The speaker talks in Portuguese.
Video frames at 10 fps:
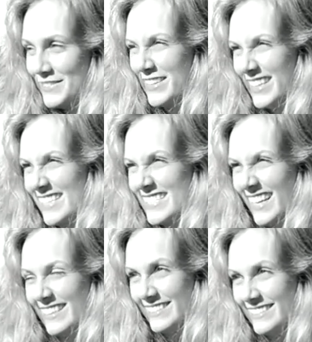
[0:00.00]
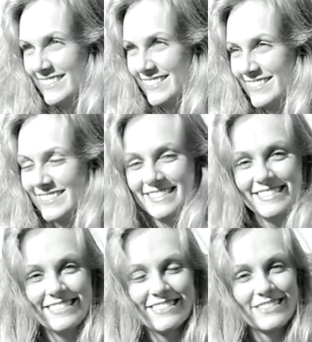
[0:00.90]
Foi engraçado. Mas você
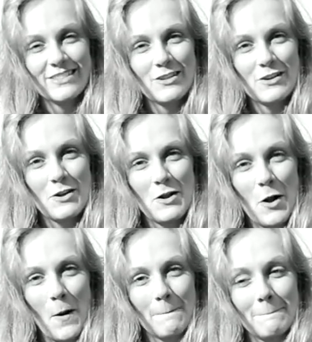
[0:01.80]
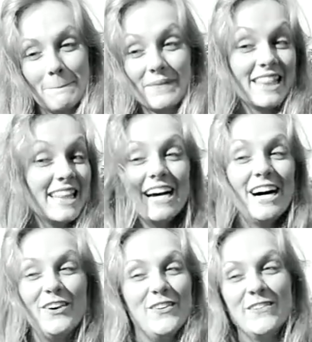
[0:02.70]
chamou a atenção dela? Você falou alguma
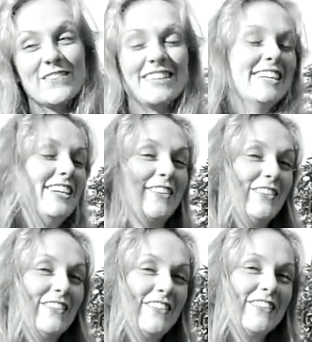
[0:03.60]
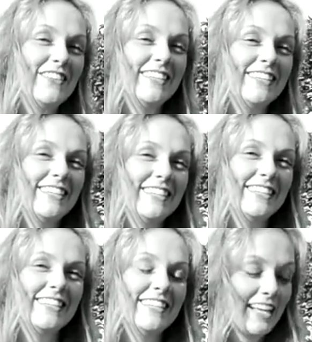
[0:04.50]
não, coisa? Tem. Não. Você só
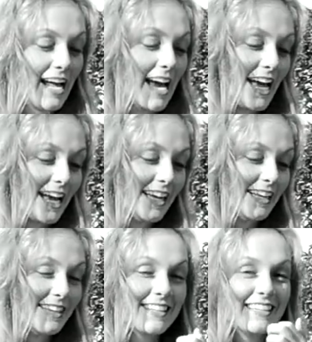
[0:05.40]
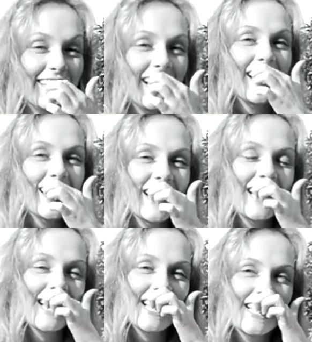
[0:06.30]
reparou que isso é. fazer um comentário e achou
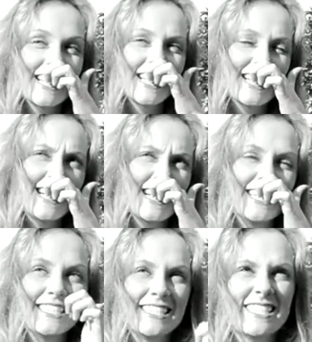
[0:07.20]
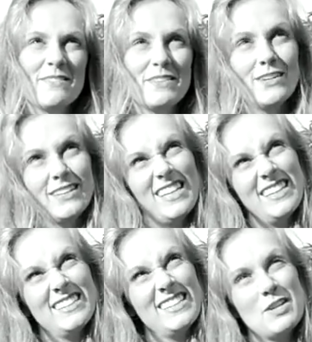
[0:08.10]
melhor não fazer. Né? É, achei melhor
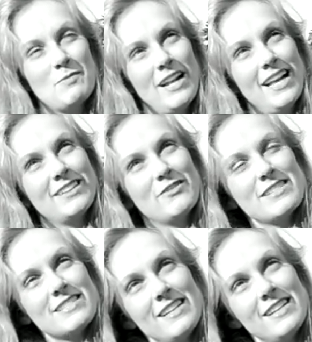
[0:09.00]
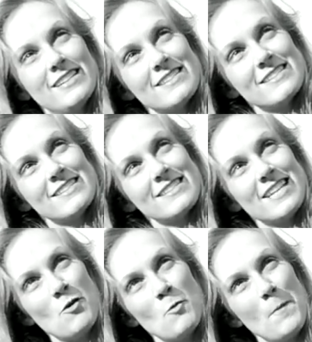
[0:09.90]
não, deixa pra lá. Talvez ela
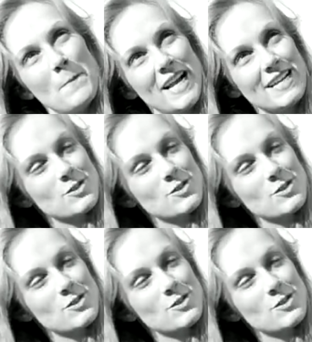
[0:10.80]
se arrumou pra,